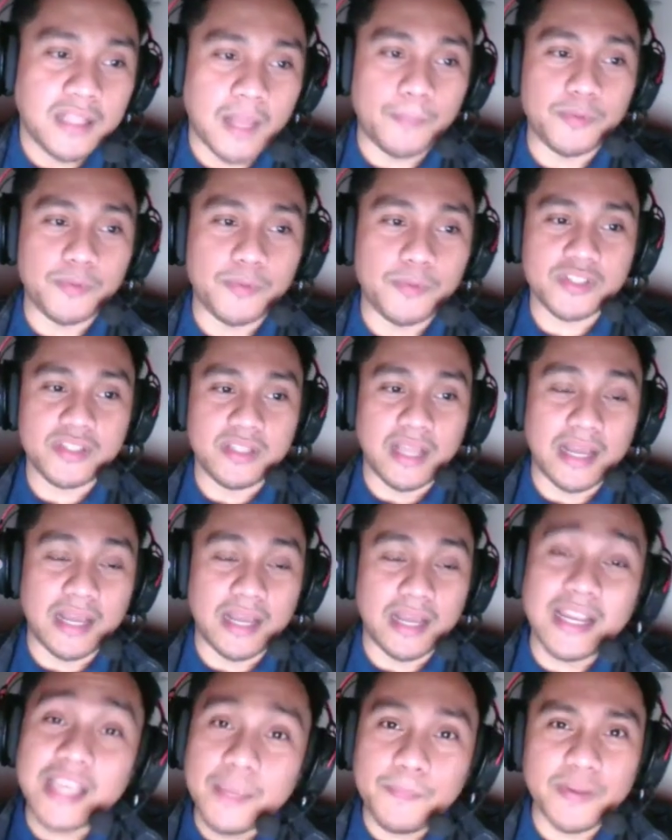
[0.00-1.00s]
Tapos,
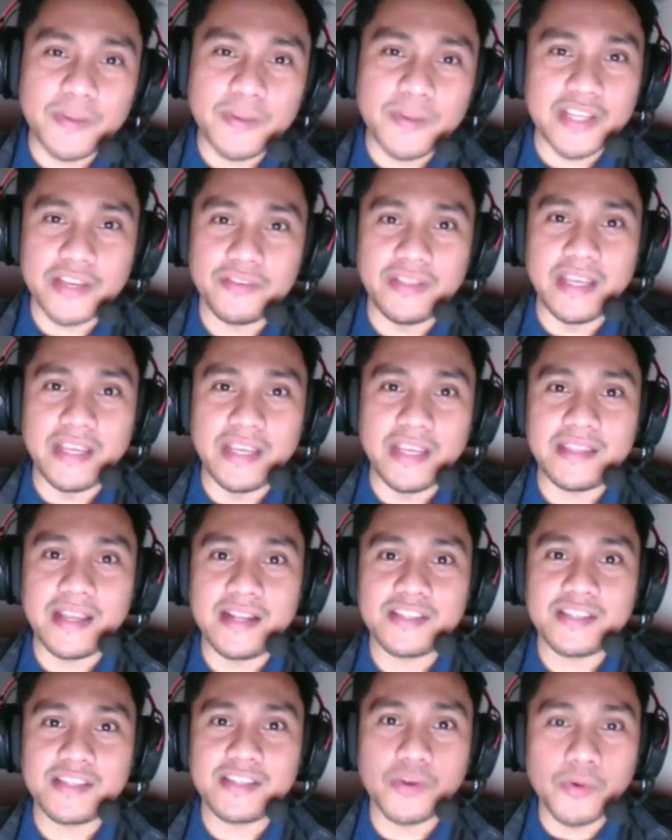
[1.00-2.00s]
nakalagay pa dyan yung
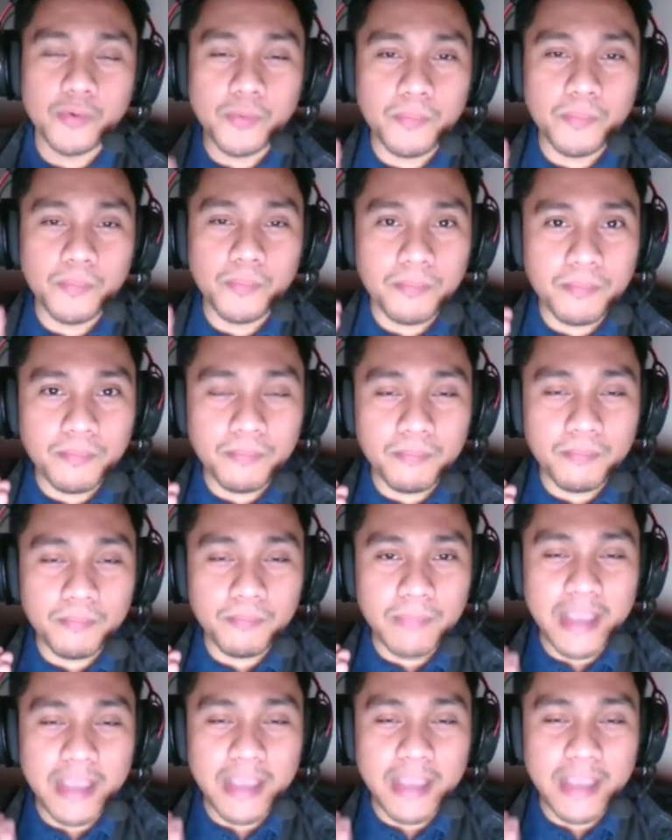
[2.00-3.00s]
details. So,
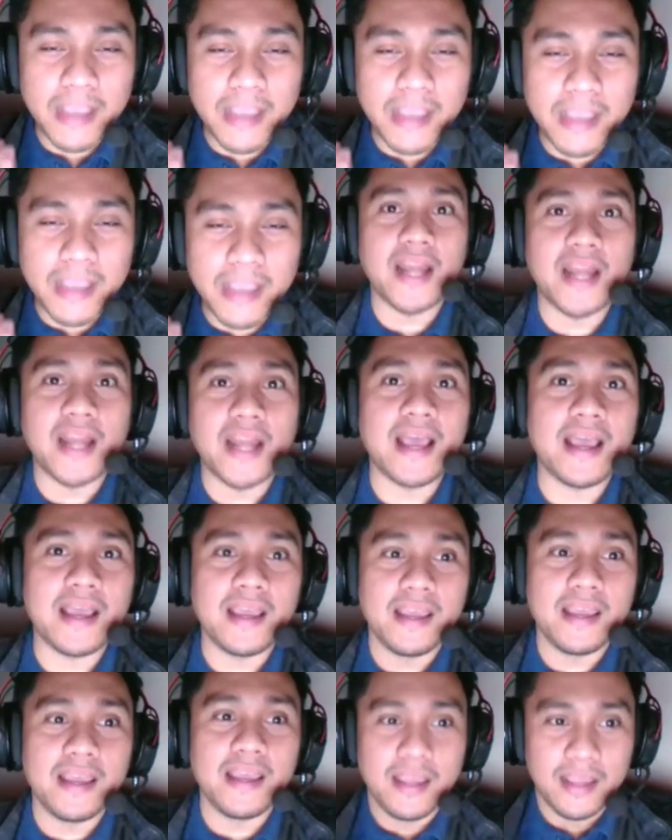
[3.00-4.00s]
make sure
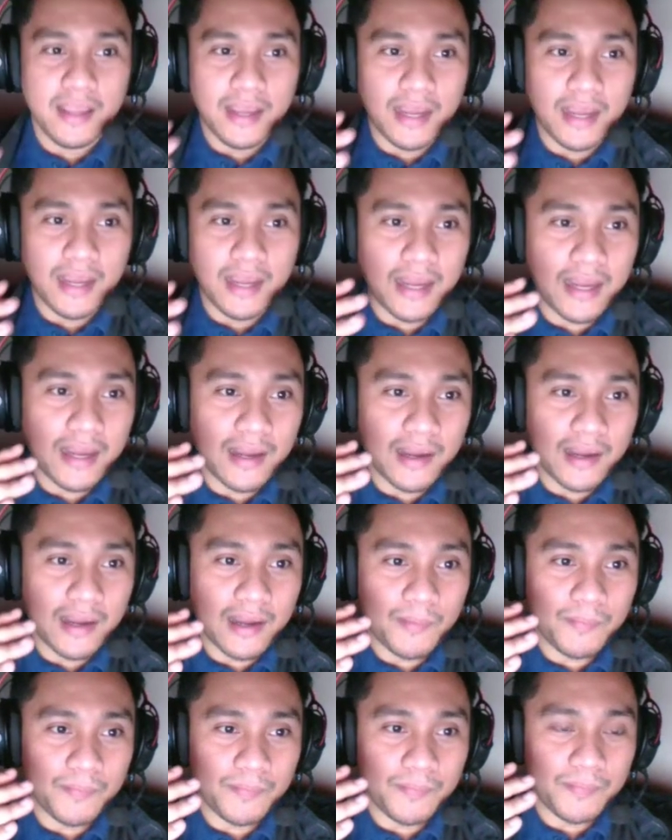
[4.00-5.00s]
na
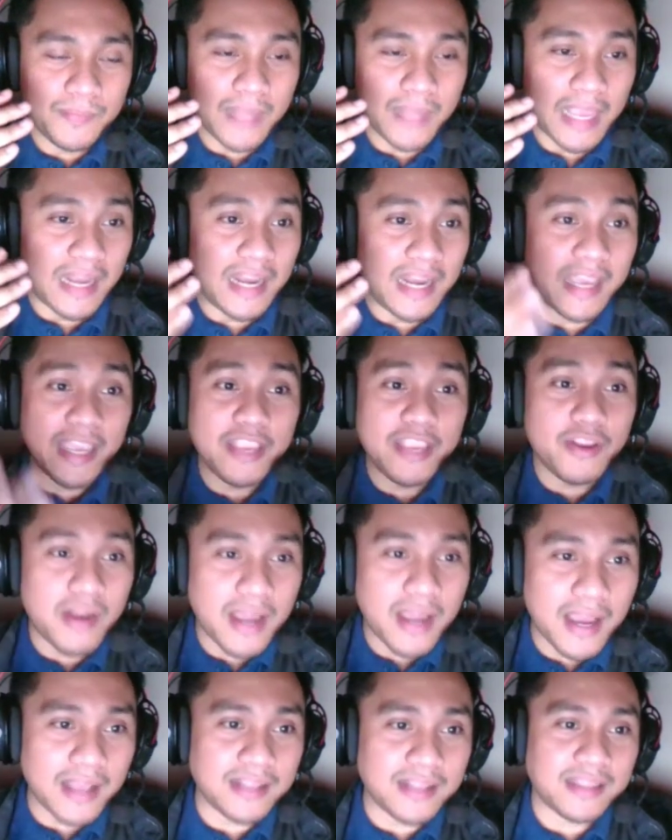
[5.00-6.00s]
um, nailagay
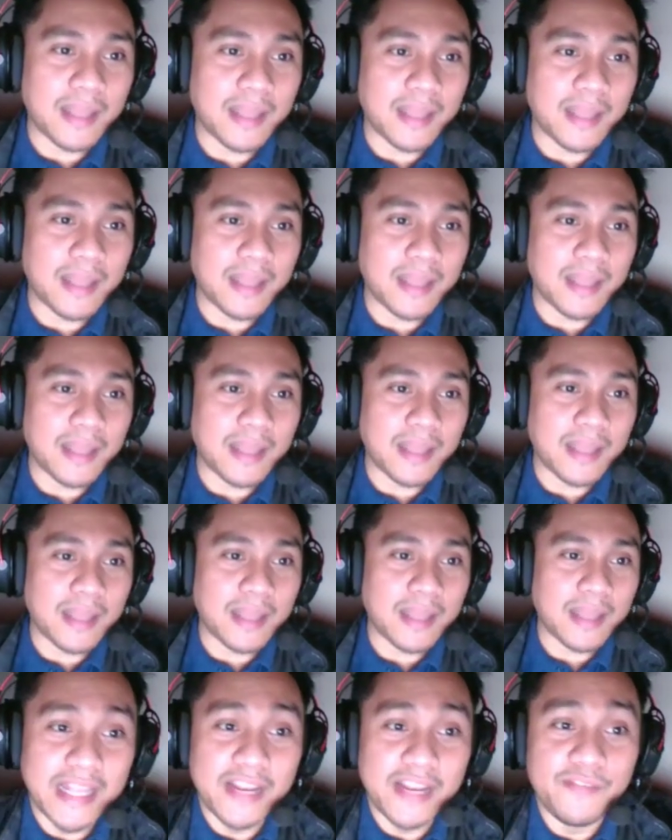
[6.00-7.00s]
nyo lahat. Tapos, yan,
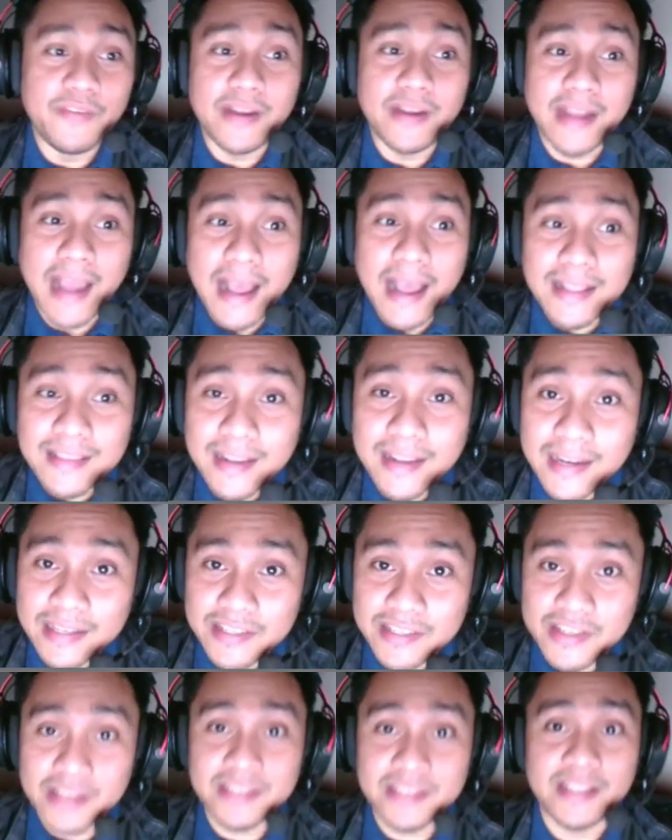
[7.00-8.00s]
may delivery
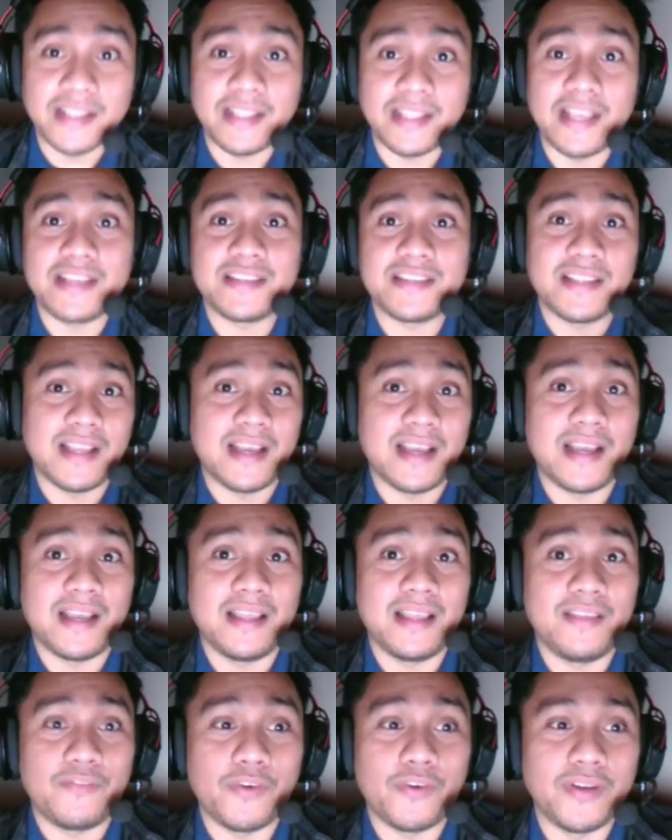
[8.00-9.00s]
address just in case
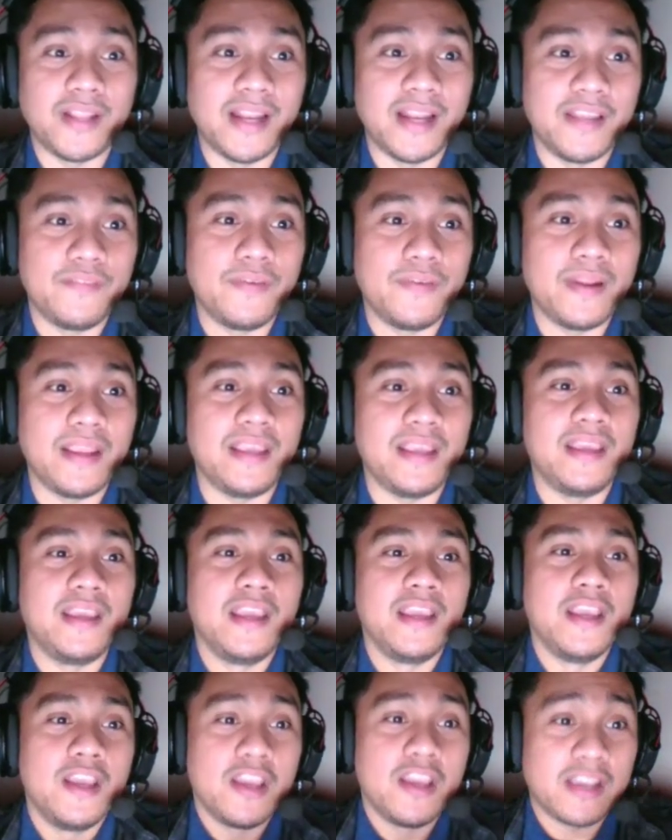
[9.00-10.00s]
na for delivery.
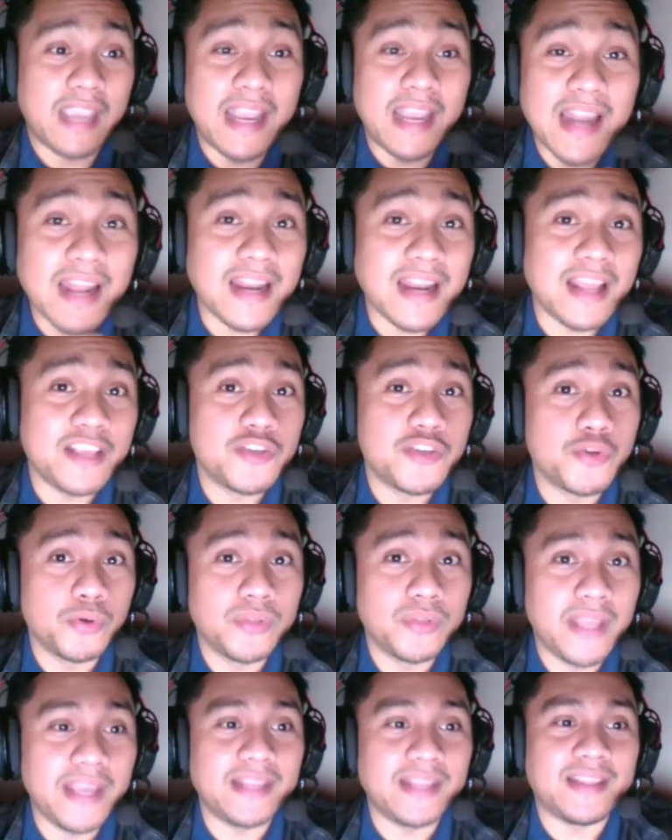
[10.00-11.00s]
Kailan ang due
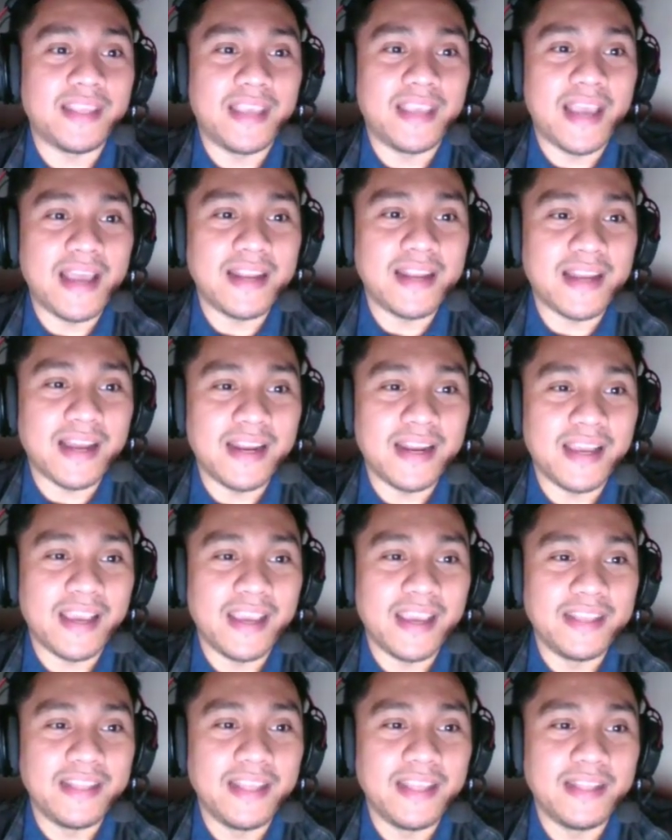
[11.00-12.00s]
date? Yan,
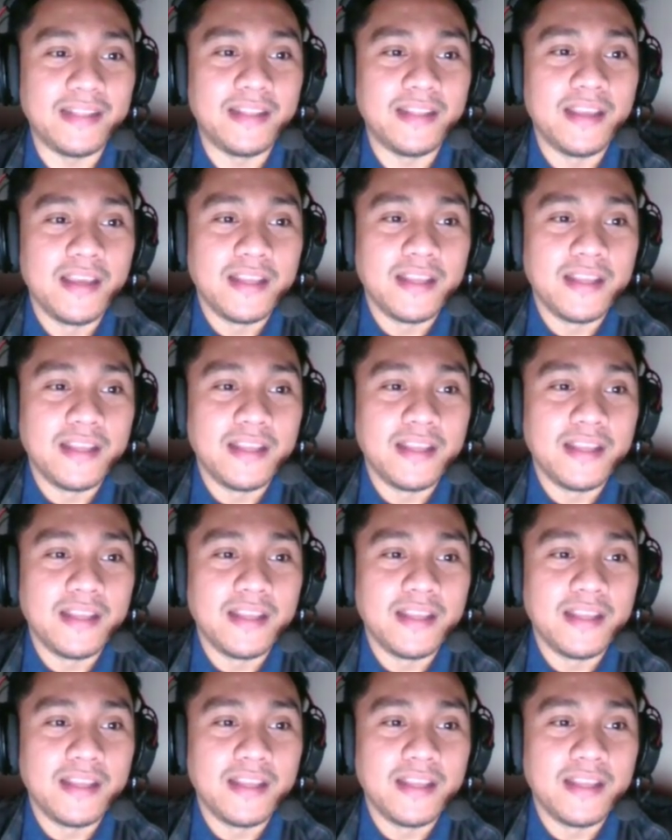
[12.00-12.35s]
nakalagay din.